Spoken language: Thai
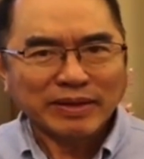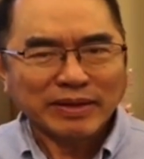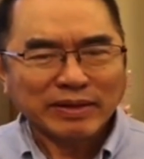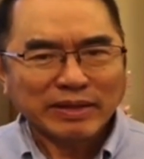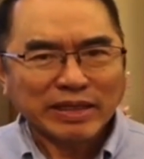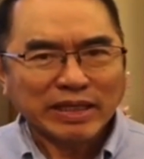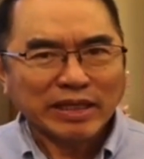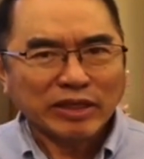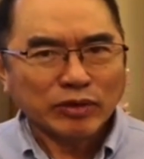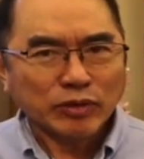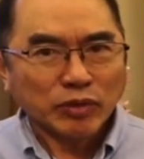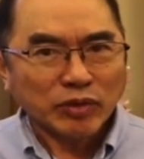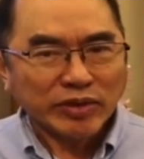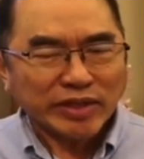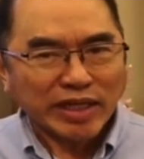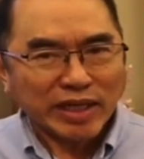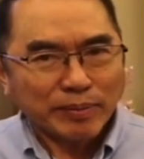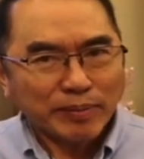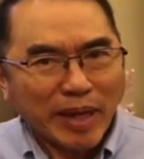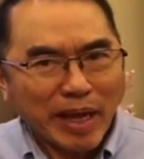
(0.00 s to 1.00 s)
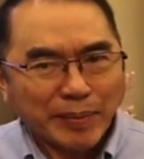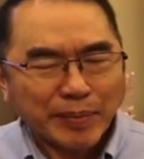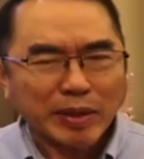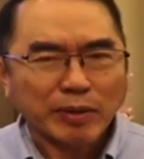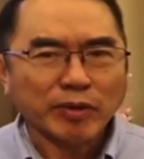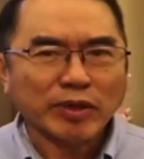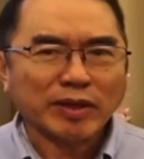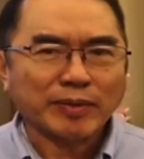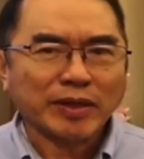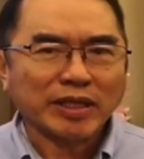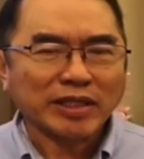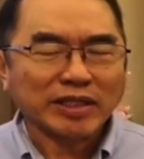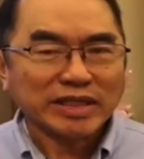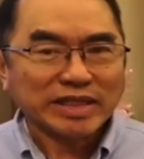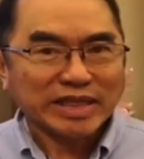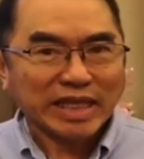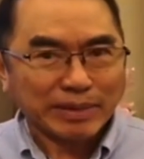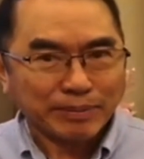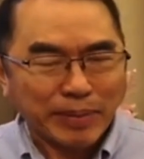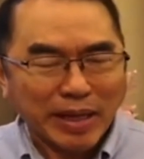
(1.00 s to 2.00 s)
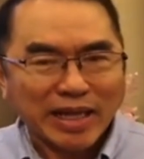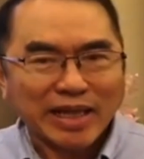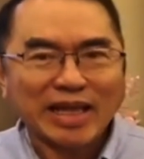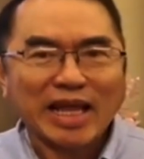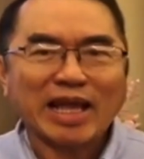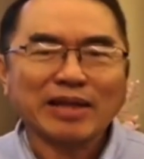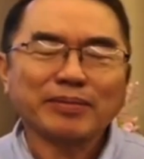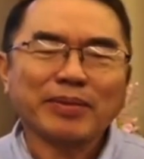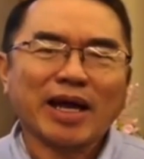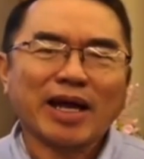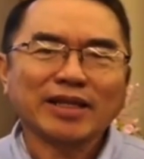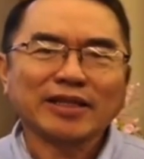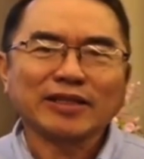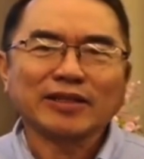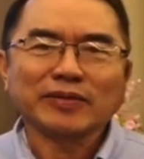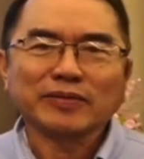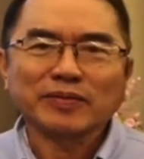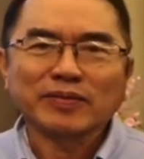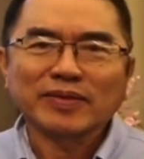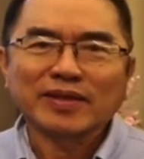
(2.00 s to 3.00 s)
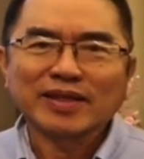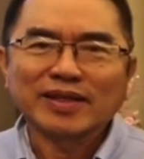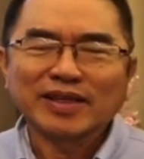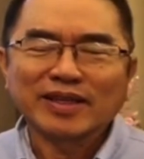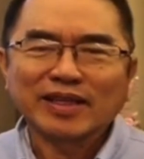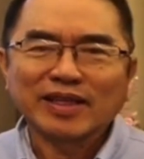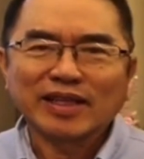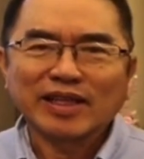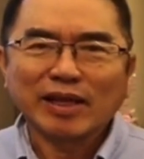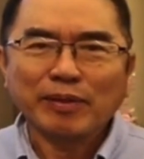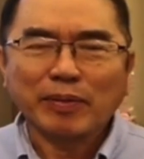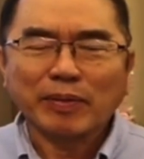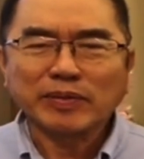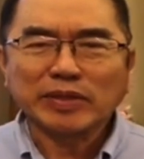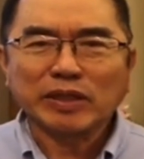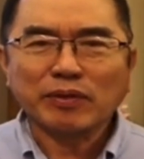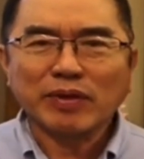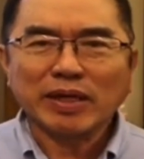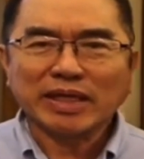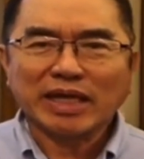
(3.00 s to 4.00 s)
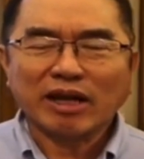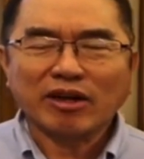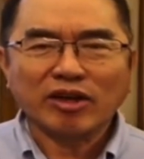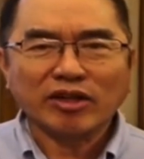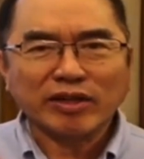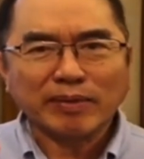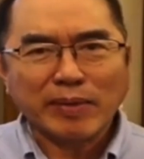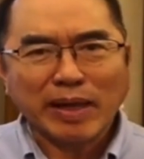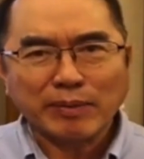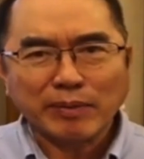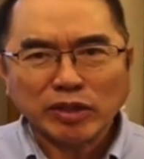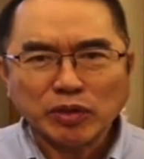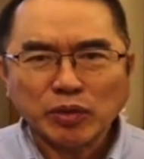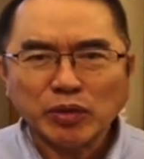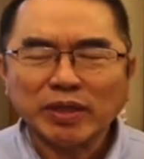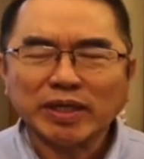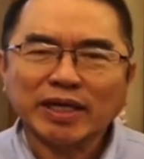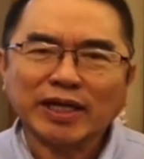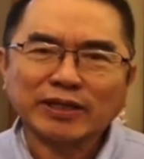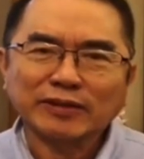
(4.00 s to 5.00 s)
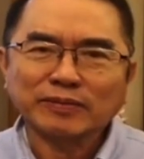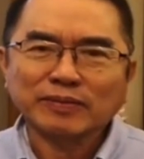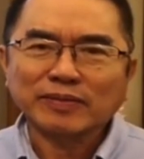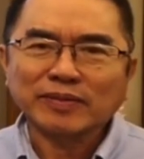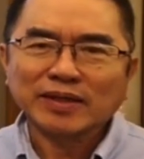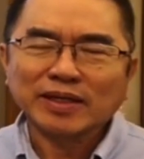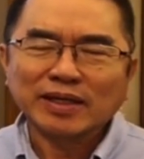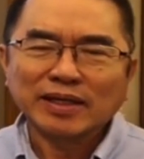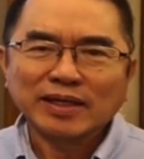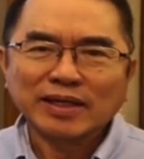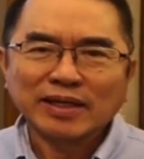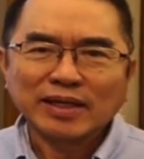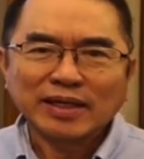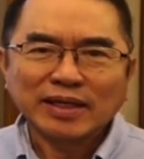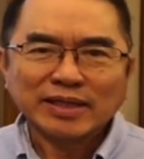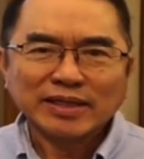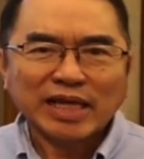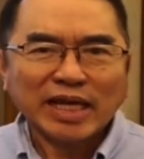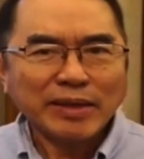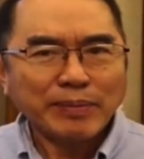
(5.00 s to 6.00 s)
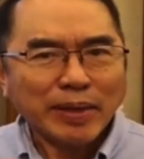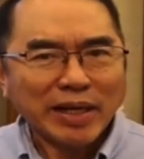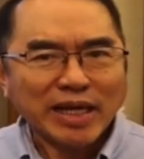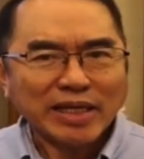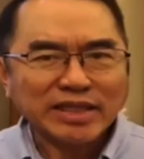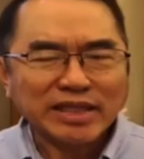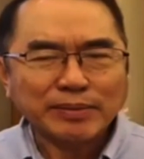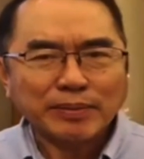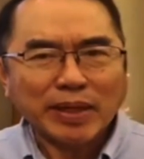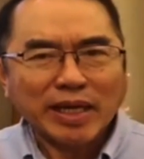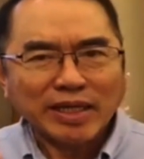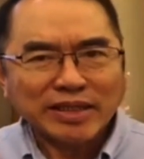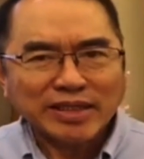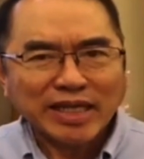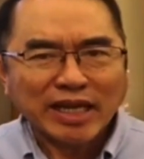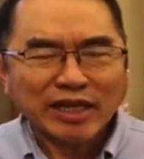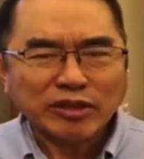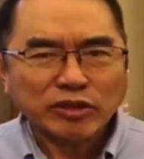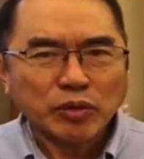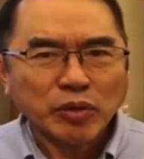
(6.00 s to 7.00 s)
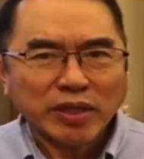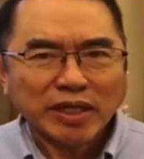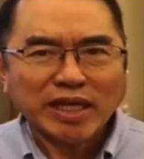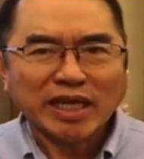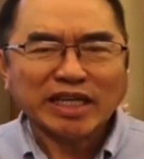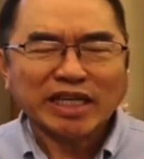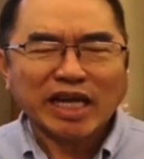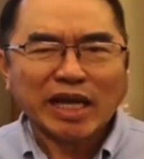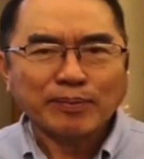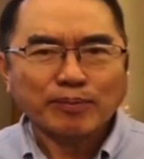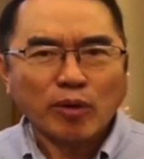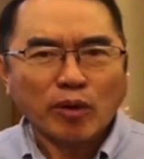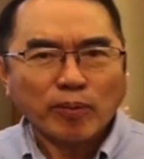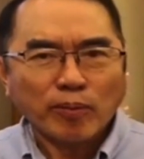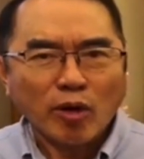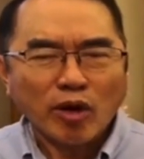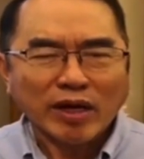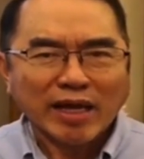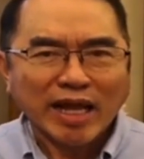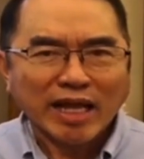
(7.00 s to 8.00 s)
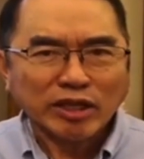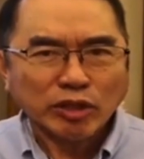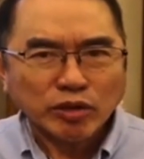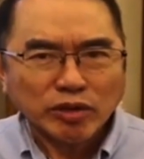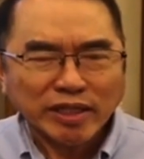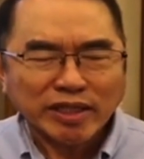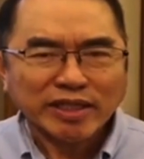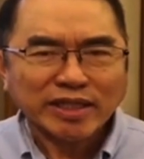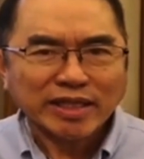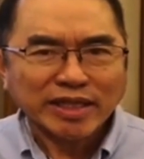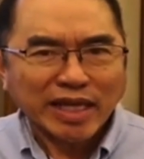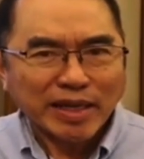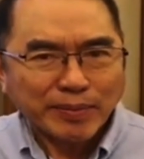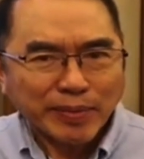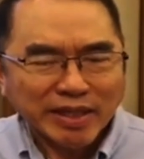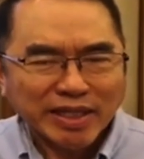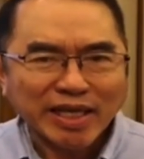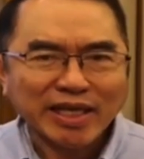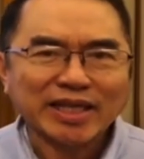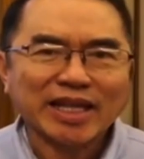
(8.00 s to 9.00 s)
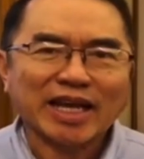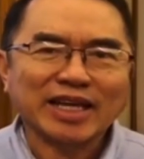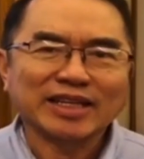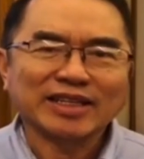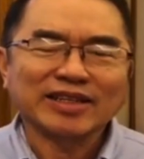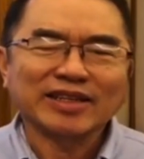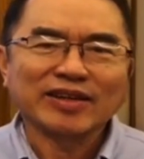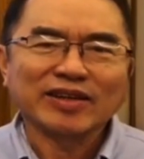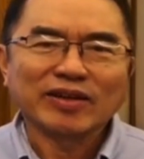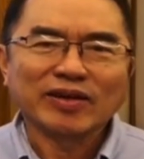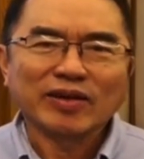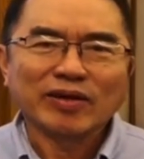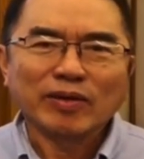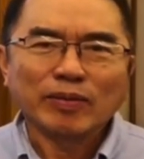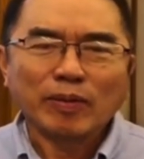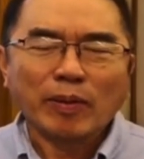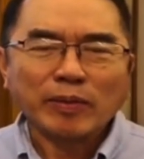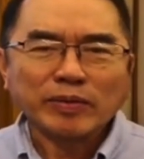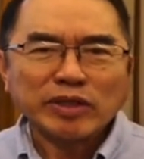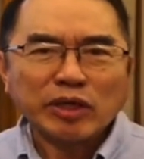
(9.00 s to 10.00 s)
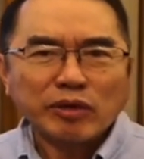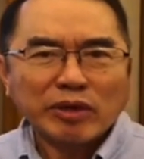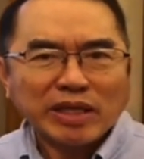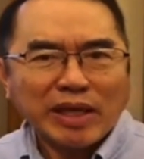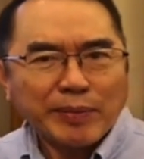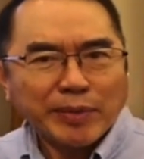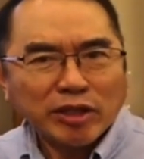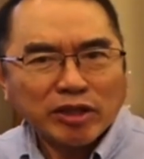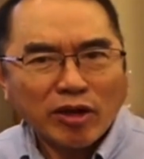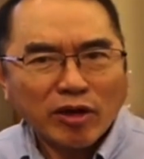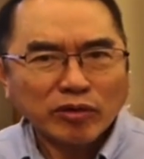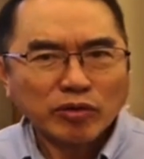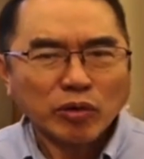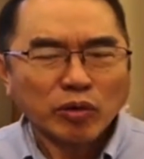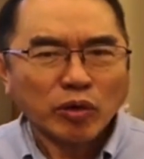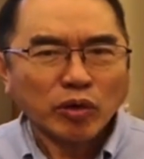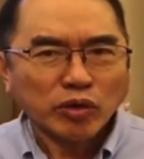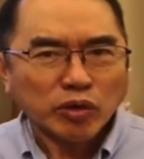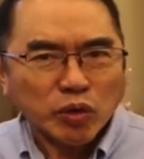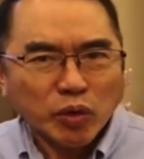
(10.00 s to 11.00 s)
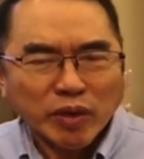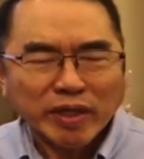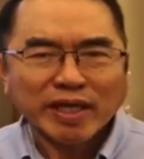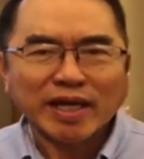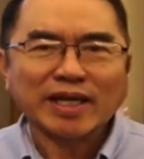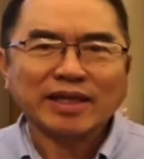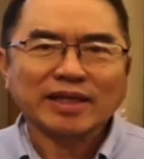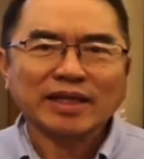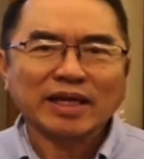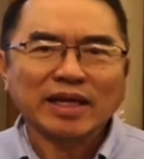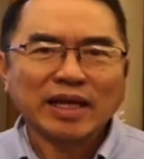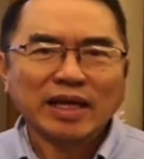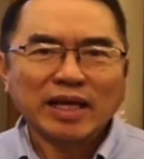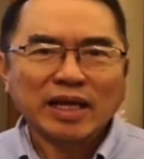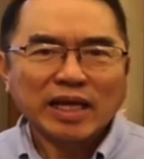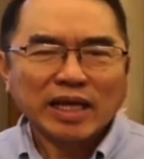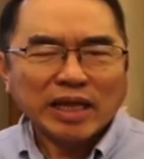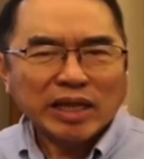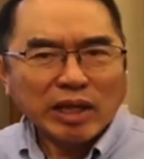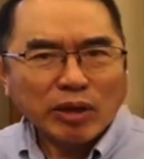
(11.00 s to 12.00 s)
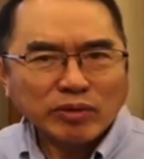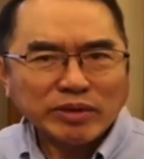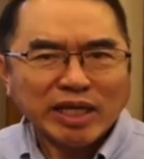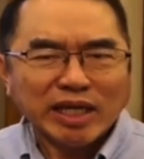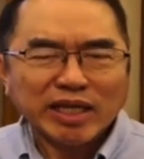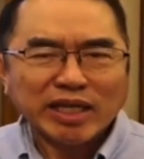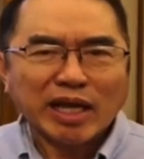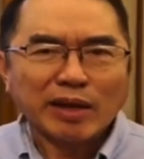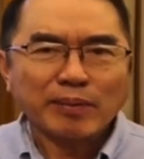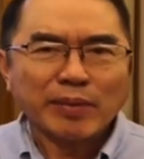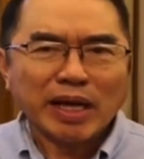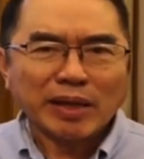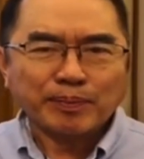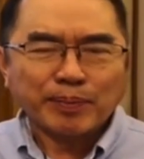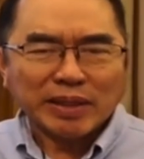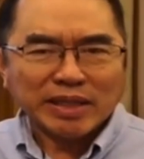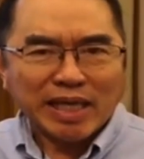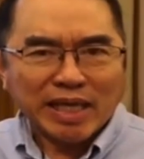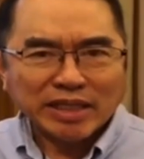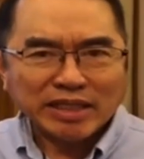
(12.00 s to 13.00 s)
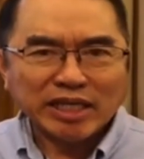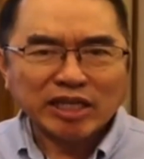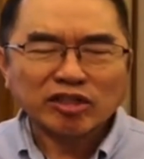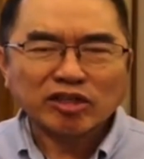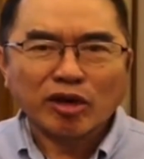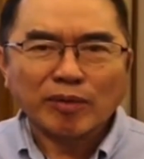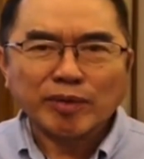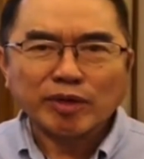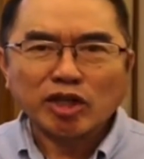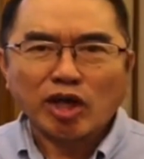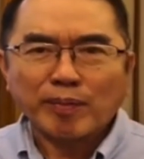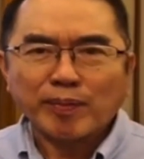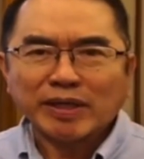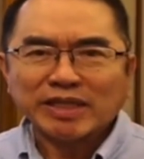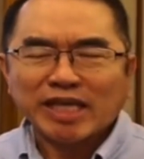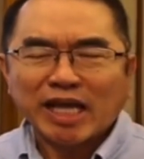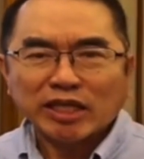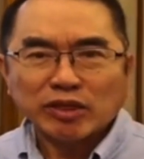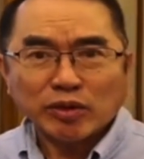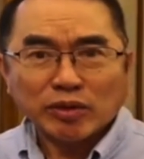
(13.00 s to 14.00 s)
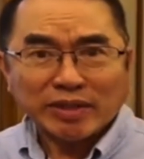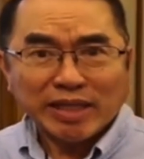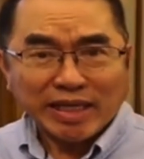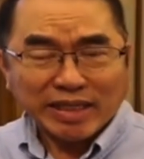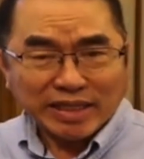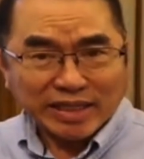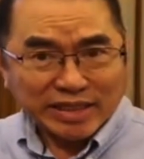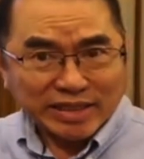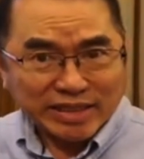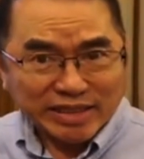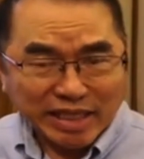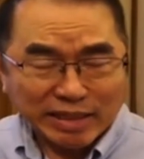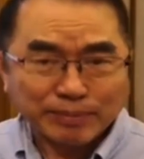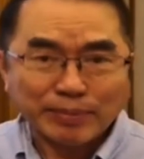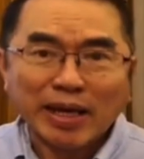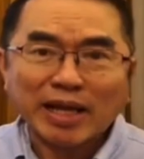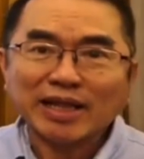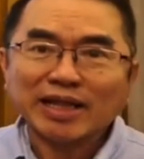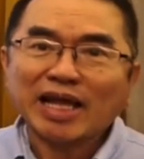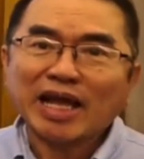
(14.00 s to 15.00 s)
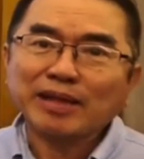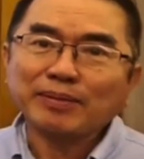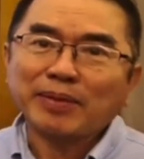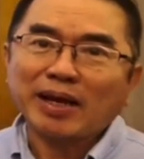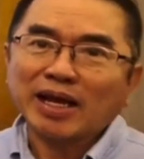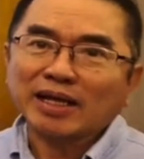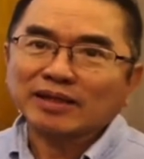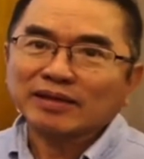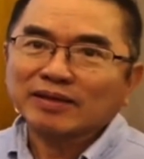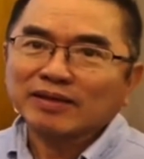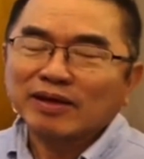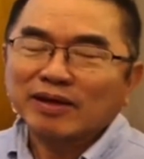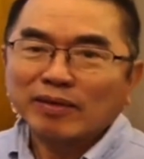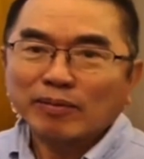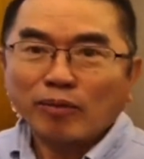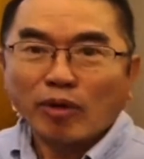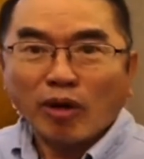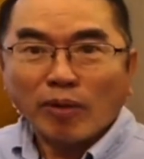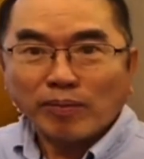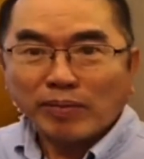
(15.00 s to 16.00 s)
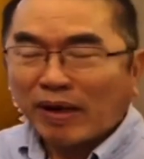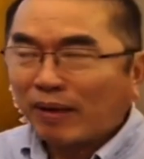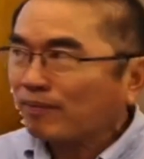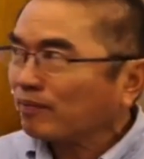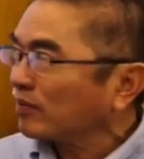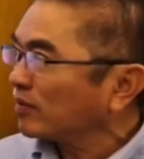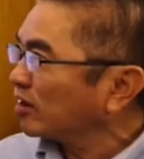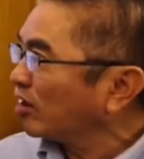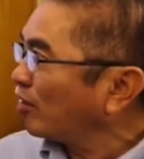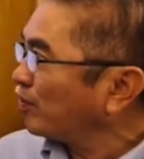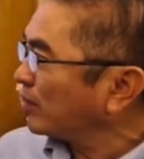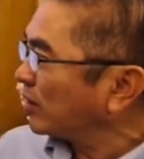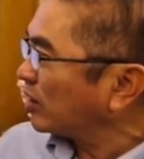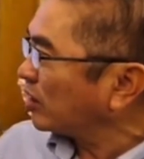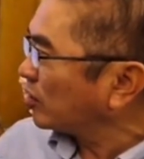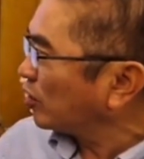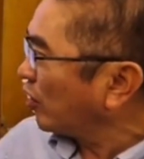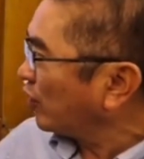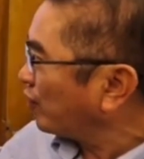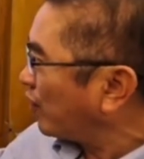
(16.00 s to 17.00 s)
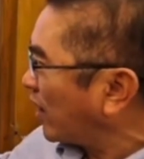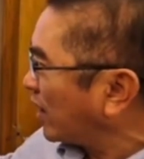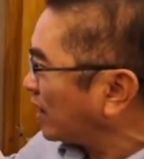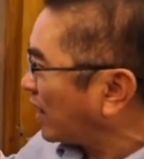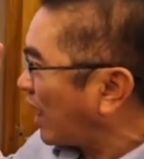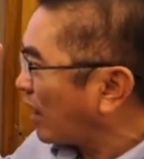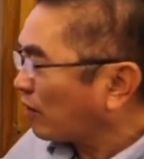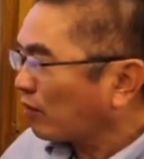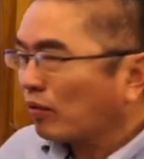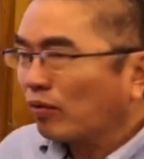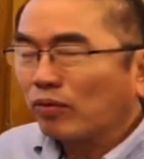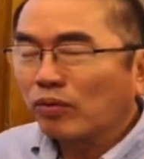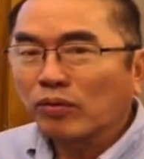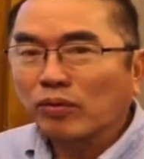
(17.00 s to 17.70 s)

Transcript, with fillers: ที่สูญเสียมากผิดปกติไปถึง7,000ล้านบาทนะและผมเชื่อว่าถ้าเราสามารถมาวยกัน ใช้พลังจิตพลังใจช่วยกันในการปกป้องการทุจริตในประเทศไทยผมเชื่อว่าถ้าพี่น้องทุกคนช่วยกัน เราจะสามารถประหยัดเงินของพี่น้องประชาชนได้อีก7,000 ล้านบาท พร้อมกับเรามีรถไฟทางคู่